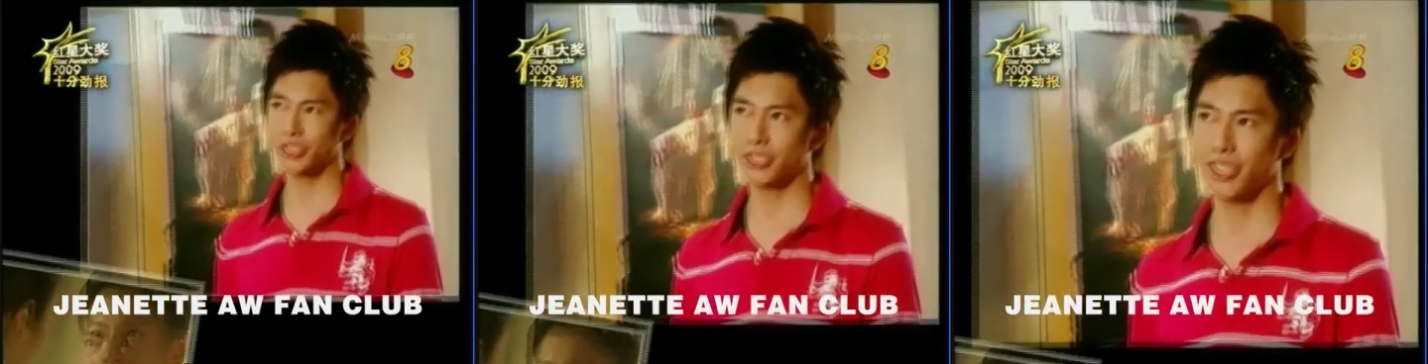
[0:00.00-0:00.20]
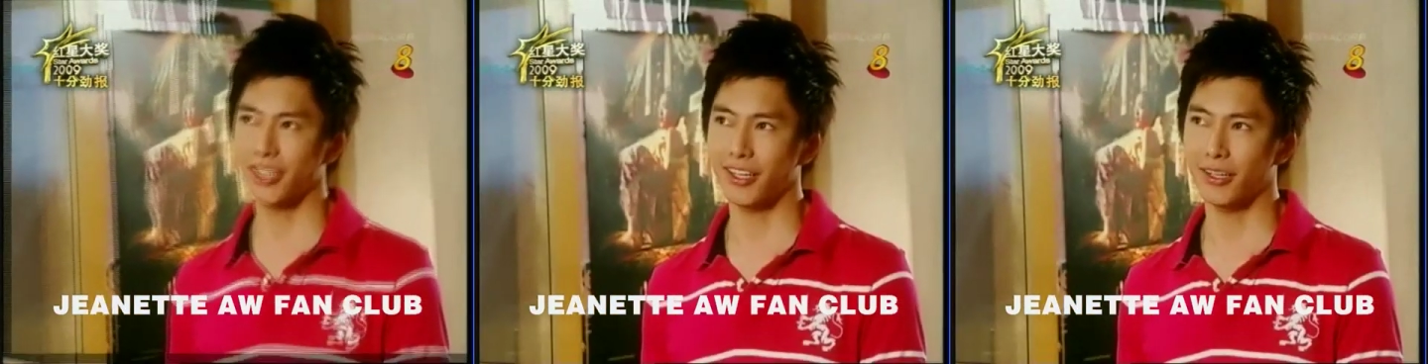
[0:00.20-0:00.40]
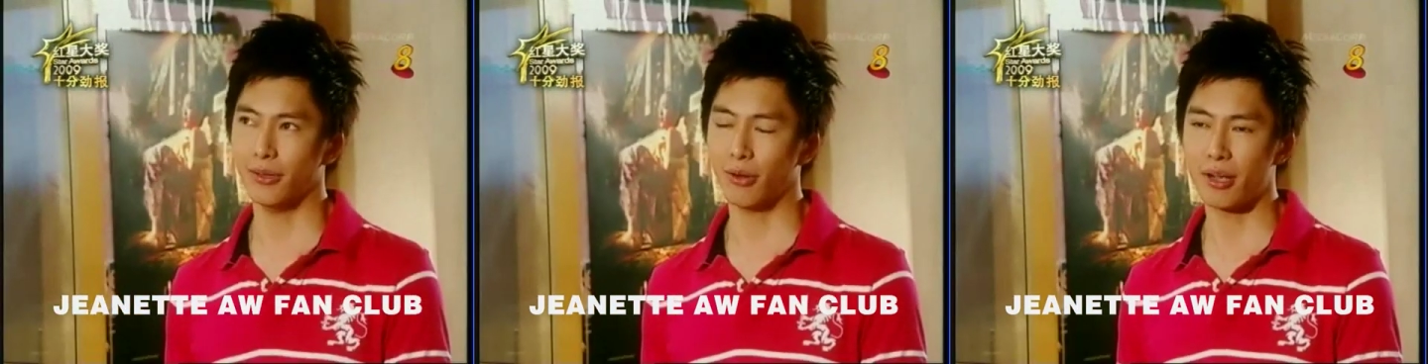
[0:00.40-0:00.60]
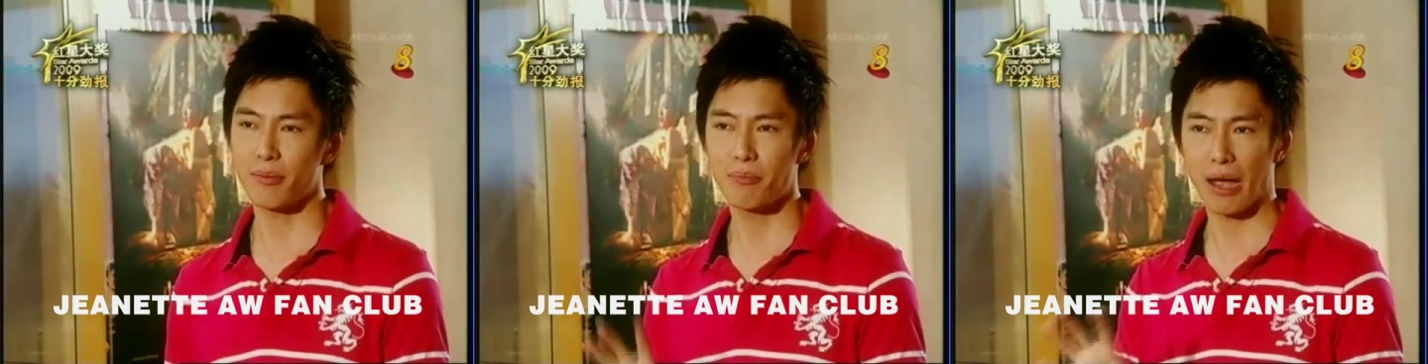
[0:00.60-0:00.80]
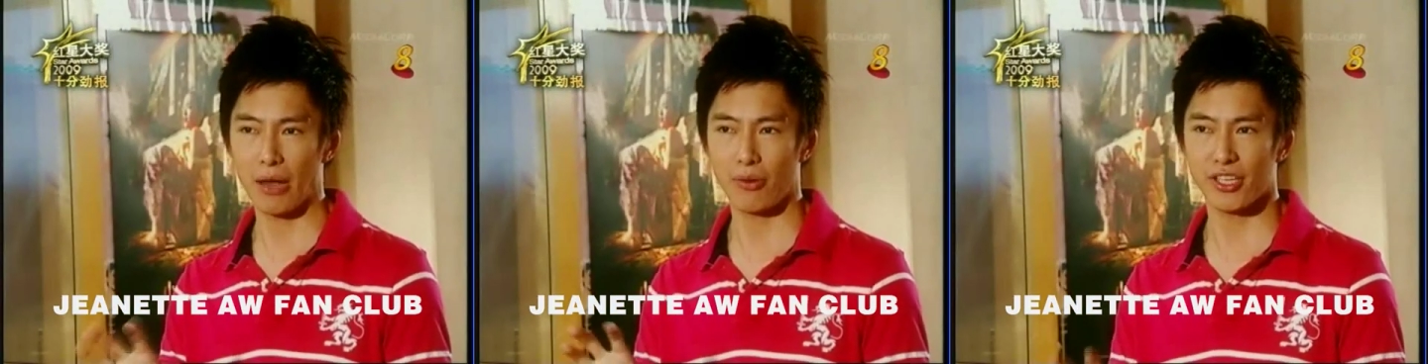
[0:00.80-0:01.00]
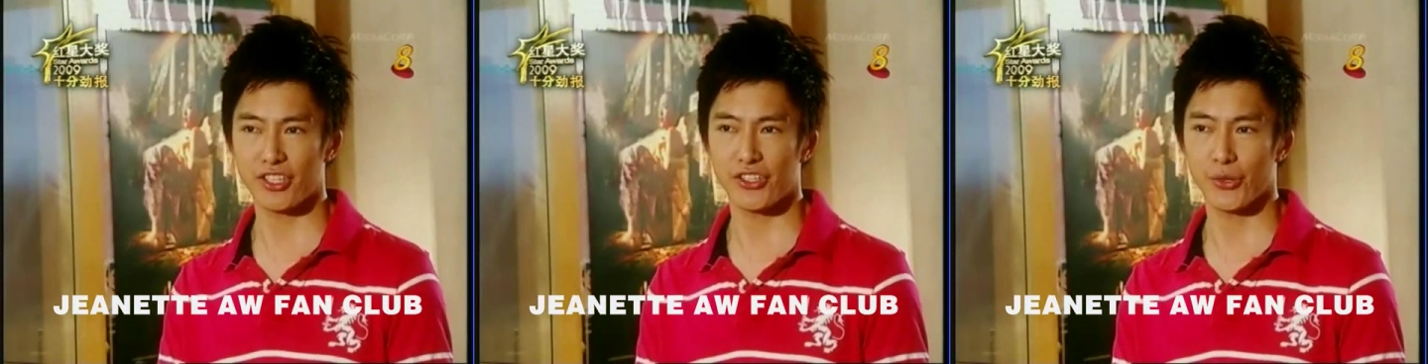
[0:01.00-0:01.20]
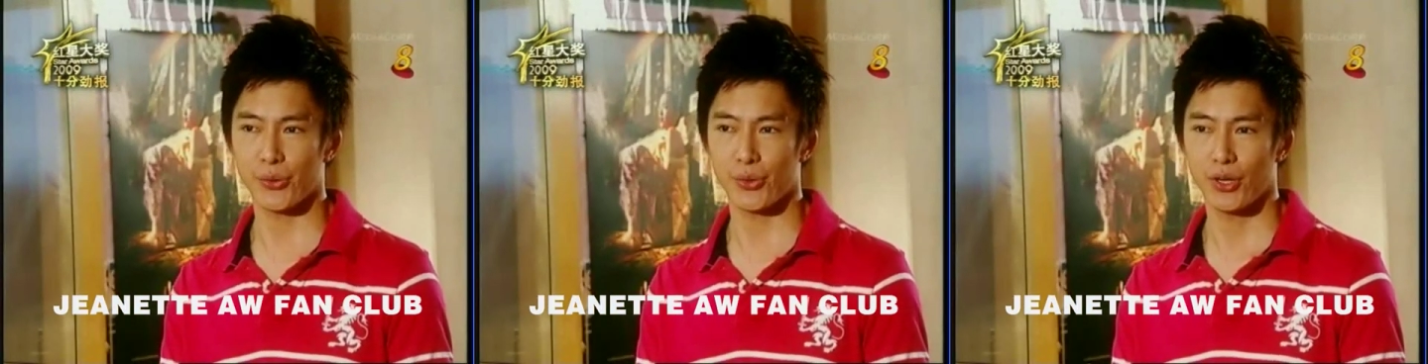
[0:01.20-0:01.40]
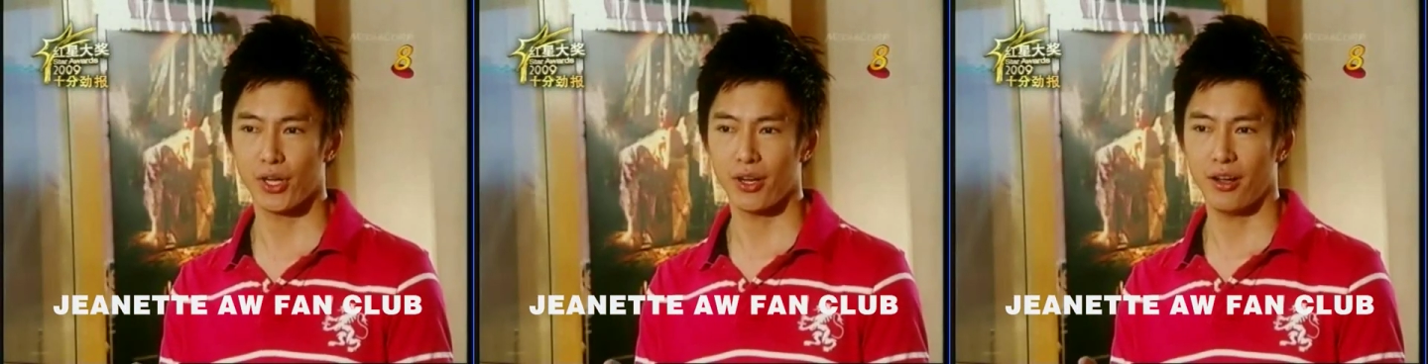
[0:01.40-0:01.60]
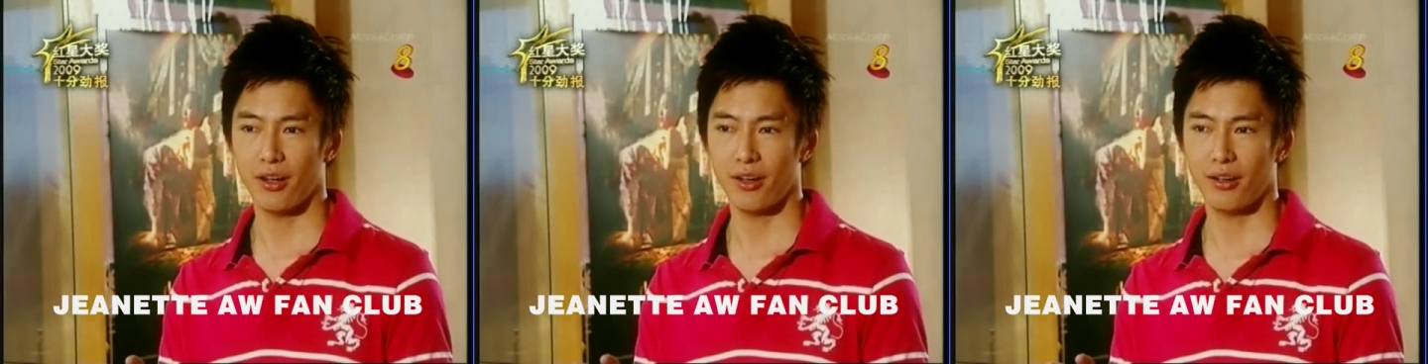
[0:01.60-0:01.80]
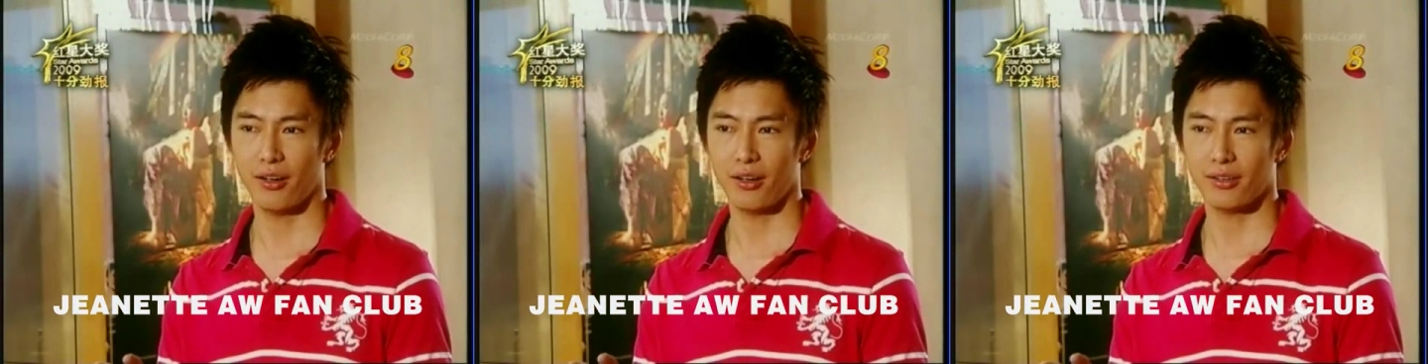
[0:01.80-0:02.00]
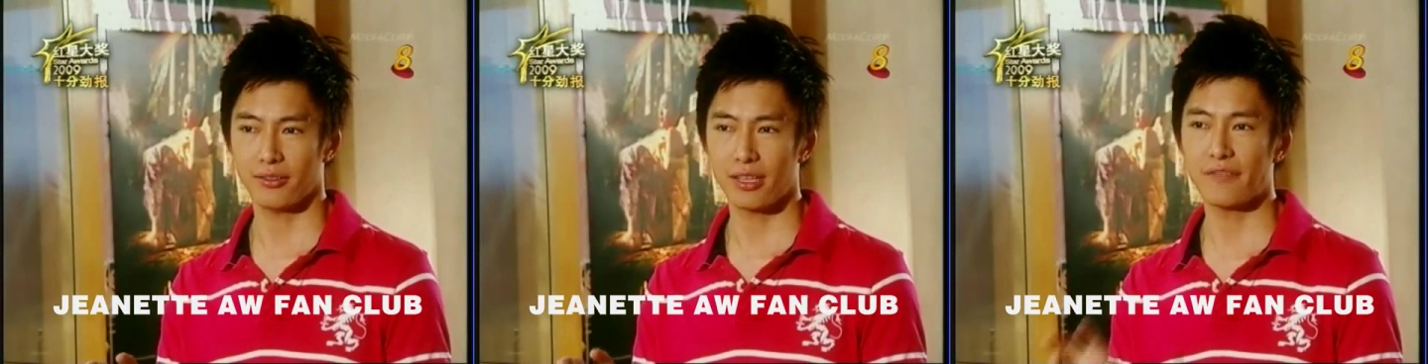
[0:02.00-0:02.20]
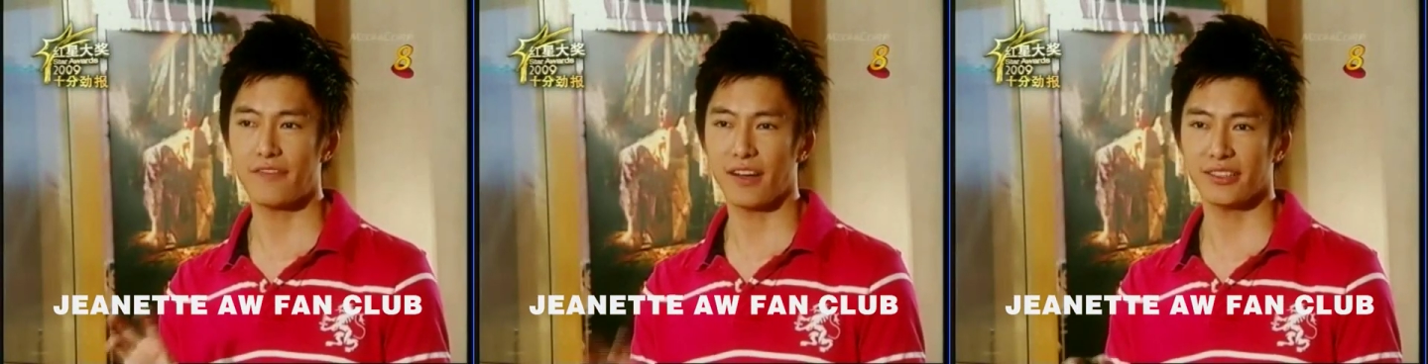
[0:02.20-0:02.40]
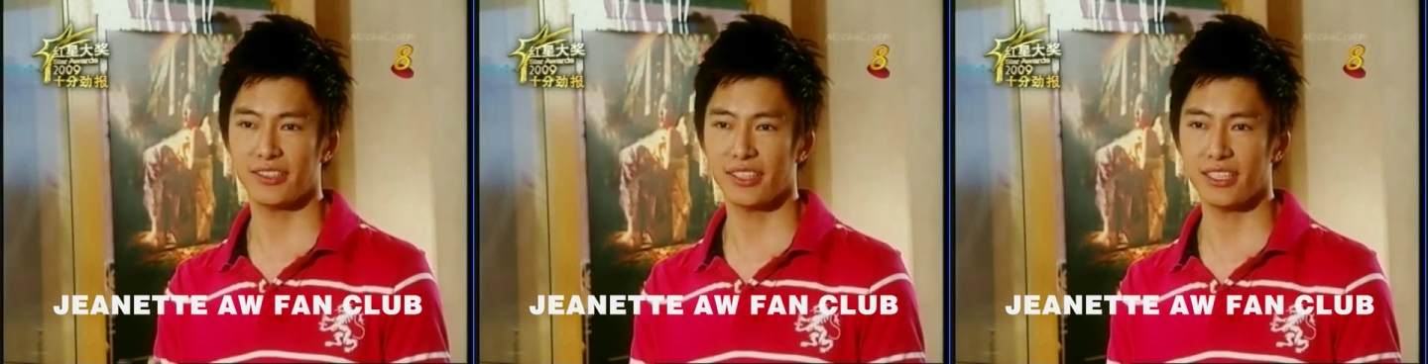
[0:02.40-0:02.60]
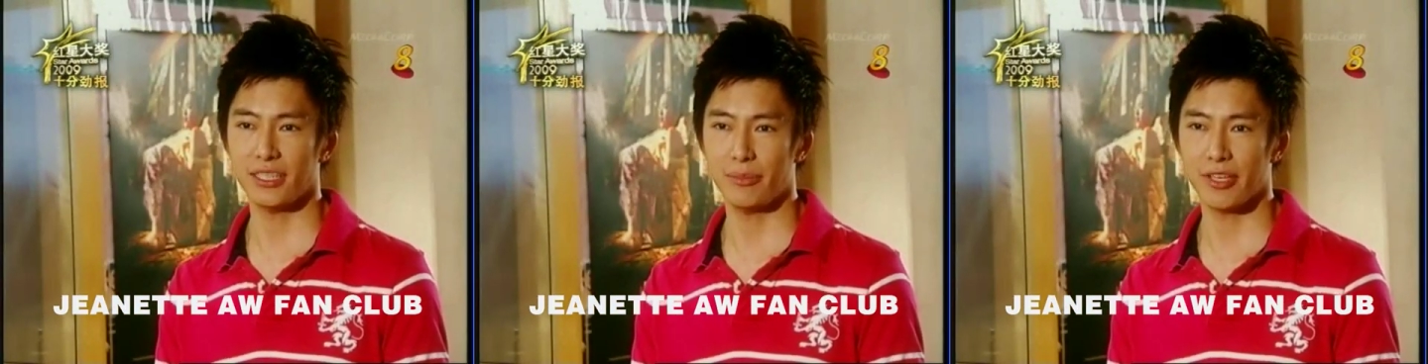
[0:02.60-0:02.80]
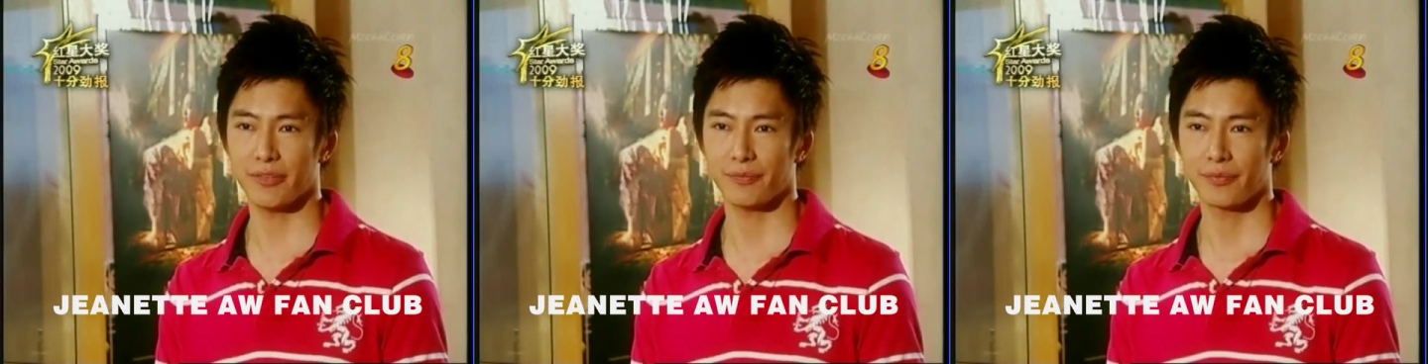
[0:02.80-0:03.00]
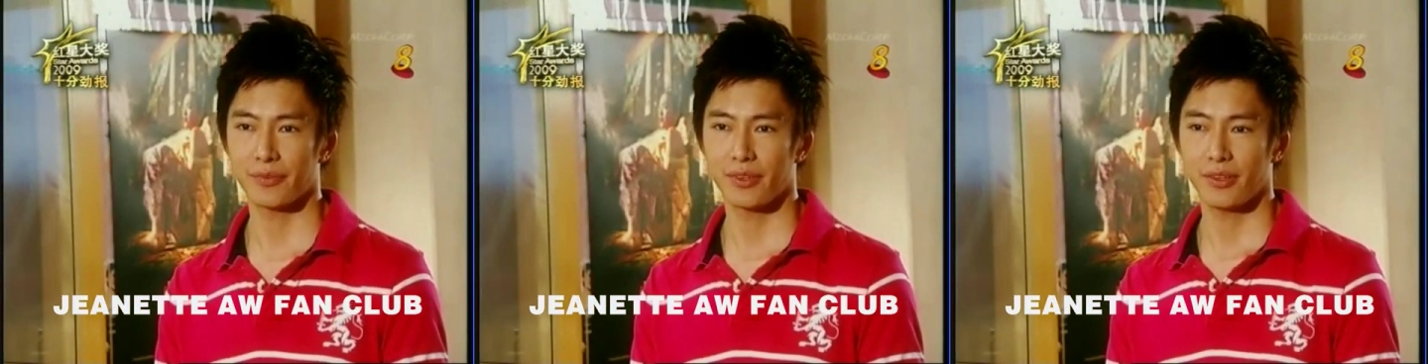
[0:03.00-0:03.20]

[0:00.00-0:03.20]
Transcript: 是呃，我跟百威秀呃在房间里面，